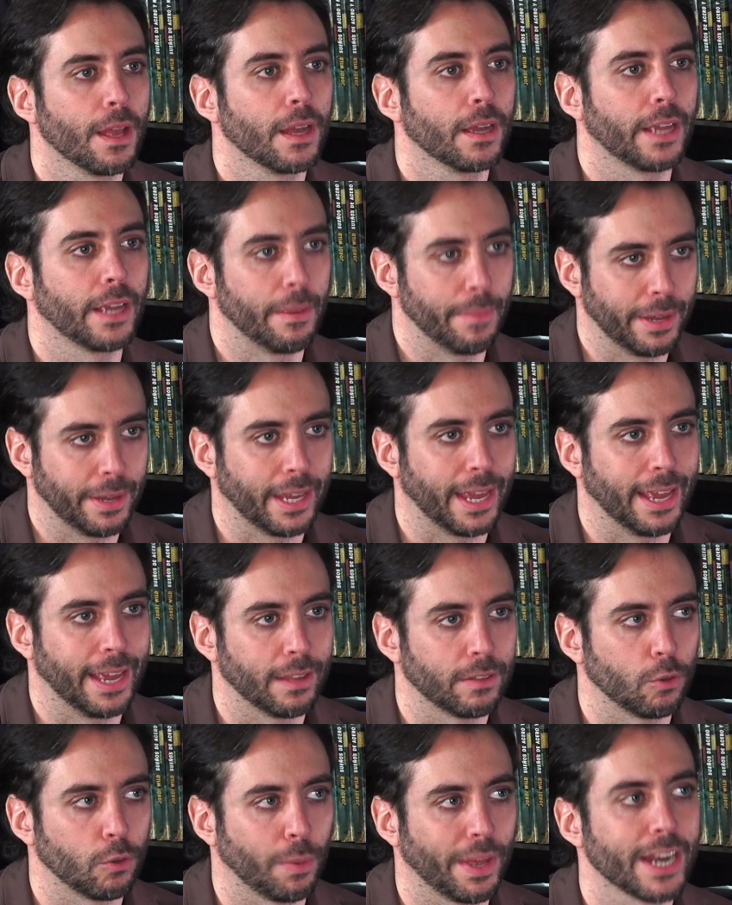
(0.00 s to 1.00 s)

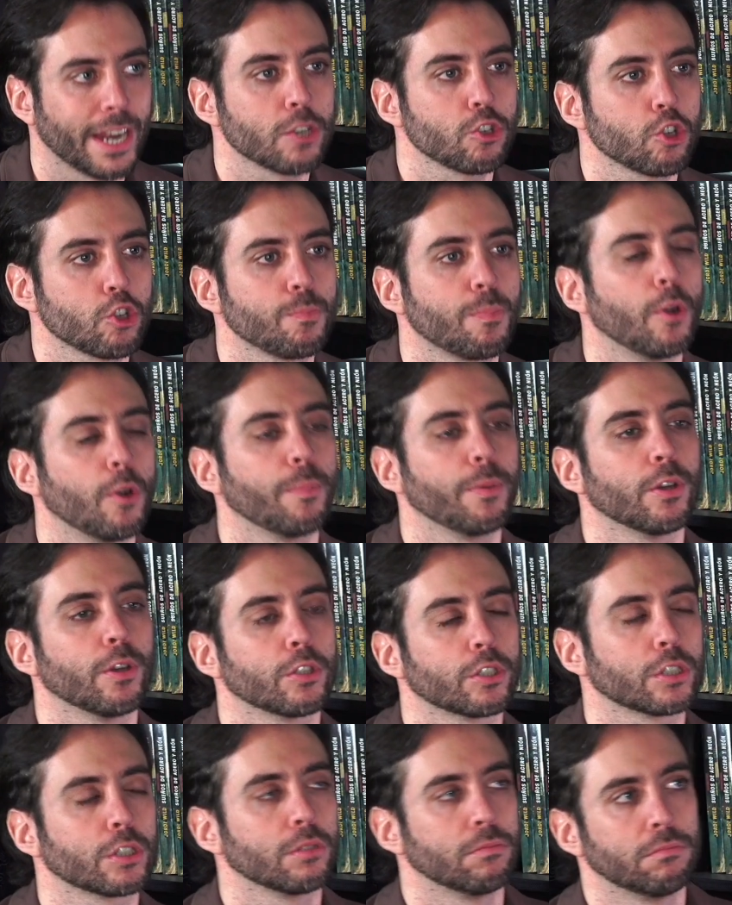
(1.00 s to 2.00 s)
que, tuvieran sus
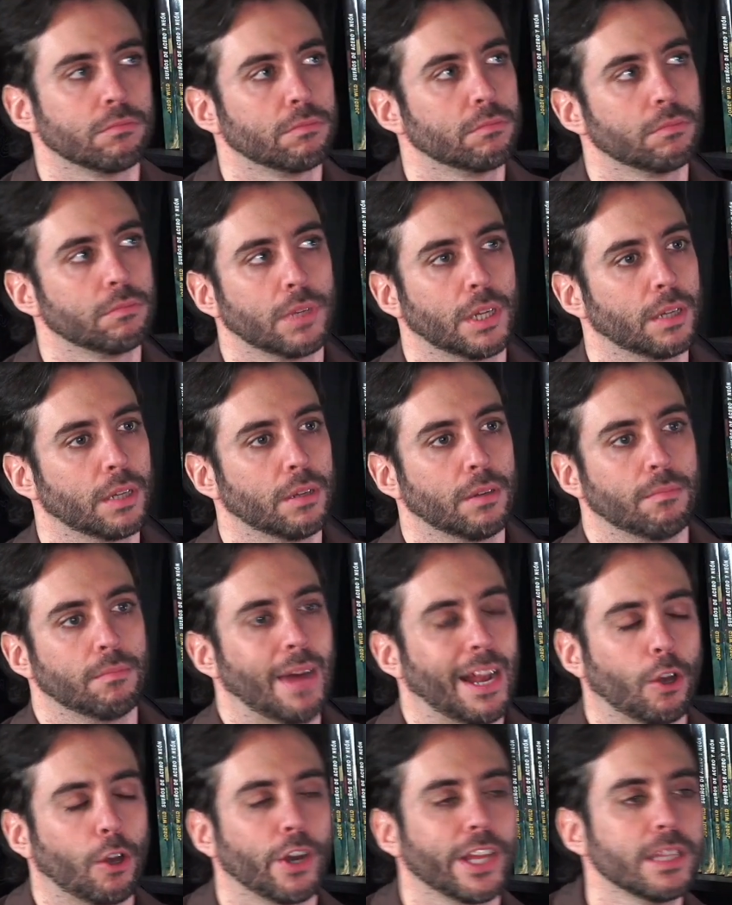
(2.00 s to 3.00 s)
propios. Yo,
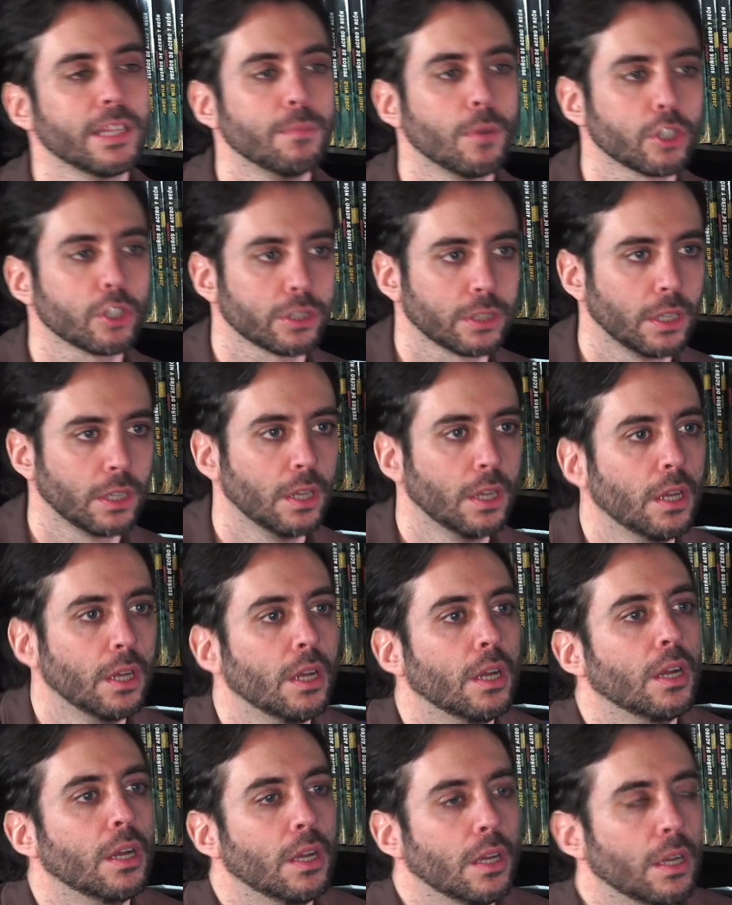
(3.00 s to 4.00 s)
yo estoy a favor por
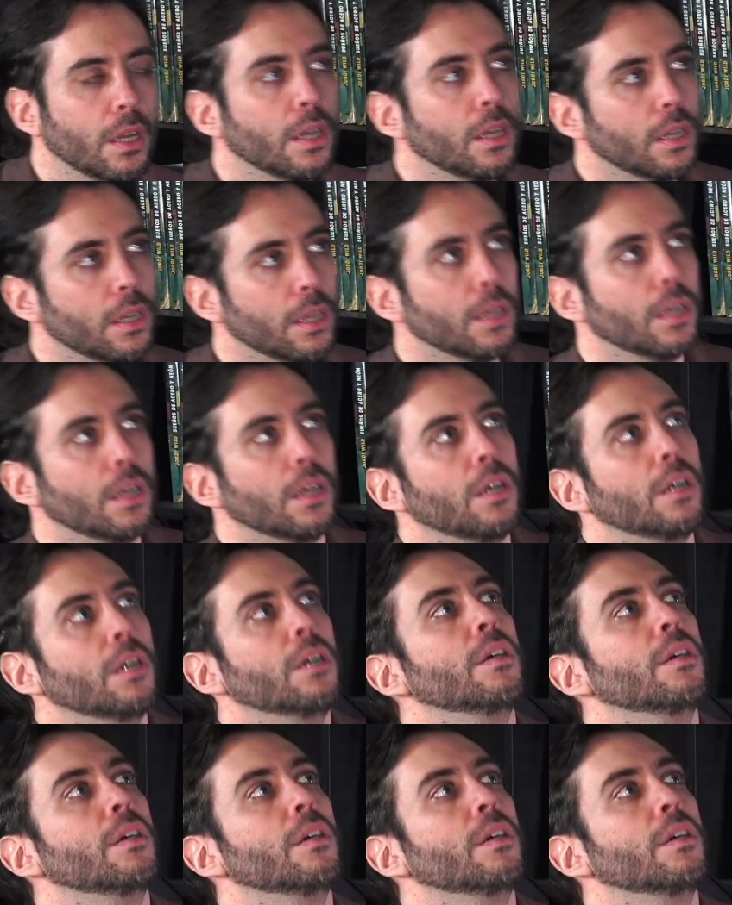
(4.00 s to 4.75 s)
eso, porque tú estás usando un